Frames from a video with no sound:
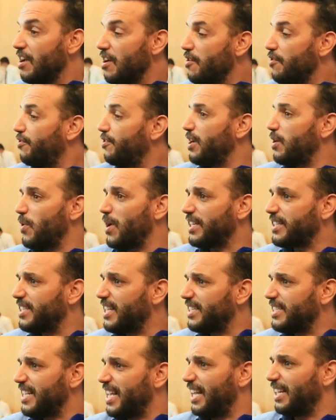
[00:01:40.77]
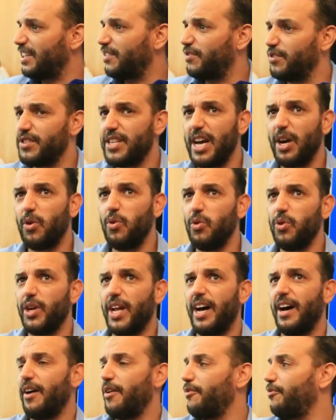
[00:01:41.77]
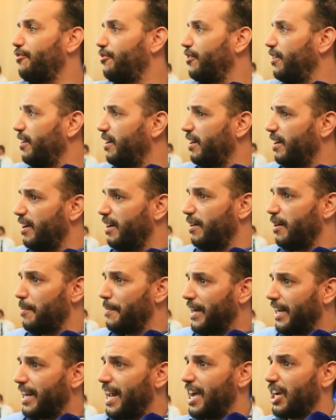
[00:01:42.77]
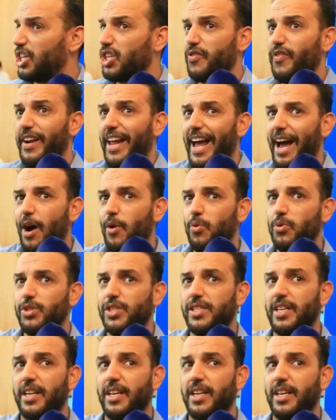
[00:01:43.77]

في ورزازات في زاكوره في مراكش في الحوز